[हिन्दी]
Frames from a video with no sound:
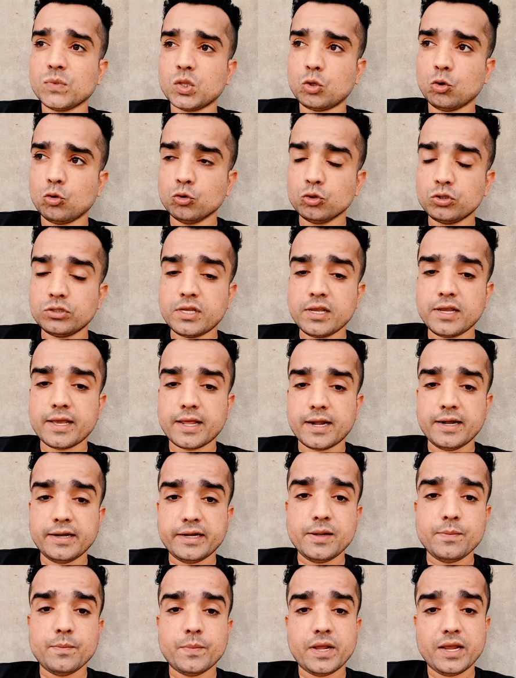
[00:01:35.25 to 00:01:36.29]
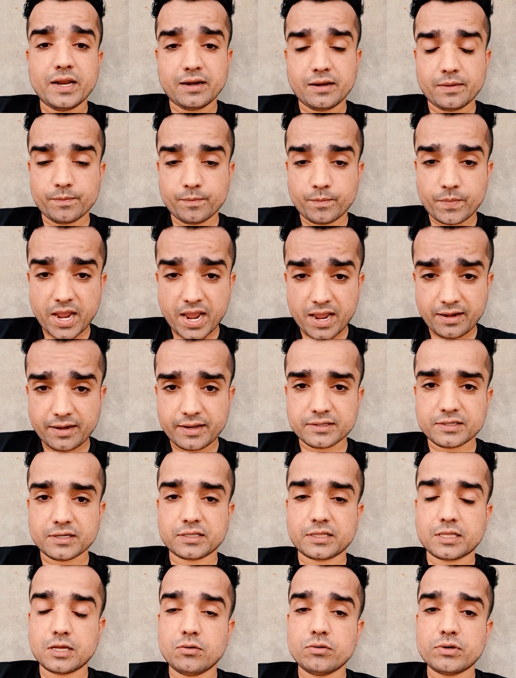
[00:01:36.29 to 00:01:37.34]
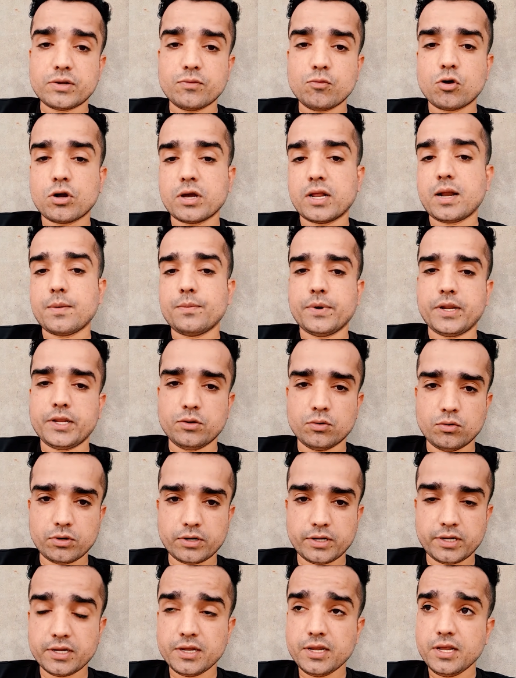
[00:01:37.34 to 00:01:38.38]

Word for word: तो उसकी गारंटी मैं मैं ले सकता हूँ कि वो ख़राब नहीं होगी